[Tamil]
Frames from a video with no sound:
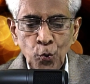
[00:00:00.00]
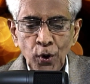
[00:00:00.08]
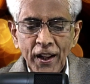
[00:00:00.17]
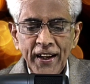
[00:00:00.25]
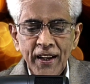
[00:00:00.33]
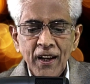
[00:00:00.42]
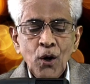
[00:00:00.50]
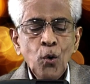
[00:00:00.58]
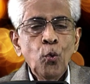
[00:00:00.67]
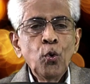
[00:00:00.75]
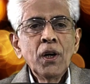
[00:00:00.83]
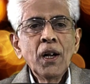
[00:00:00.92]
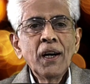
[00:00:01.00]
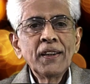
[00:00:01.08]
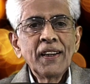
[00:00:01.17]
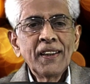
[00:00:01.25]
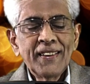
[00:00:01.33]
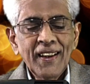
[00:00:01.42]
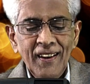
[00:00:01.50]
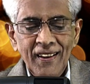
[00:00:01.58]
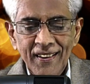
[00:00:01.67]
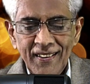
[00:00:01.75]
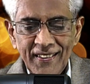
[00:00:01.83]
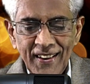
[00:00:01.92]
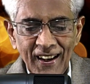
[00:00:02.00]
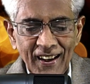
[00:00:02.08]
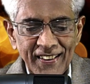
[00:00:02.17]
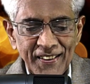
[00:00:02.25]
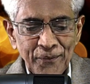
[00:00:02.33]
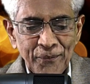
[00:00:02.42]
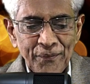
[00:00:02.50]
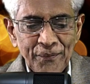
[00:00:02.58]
ஊனை உண்ணாதிருத்தல் நல்லது